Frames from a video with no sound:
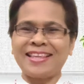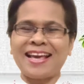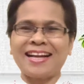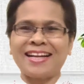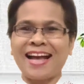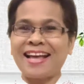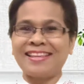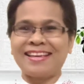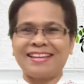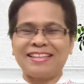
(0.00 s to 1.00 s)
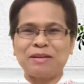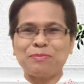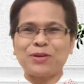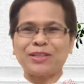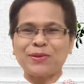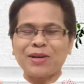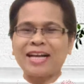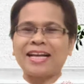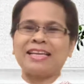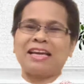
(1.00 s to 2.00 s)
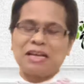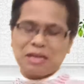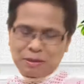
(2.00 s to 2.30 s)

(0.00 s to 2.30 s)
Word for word: yang kaya ya, buat orang kaya.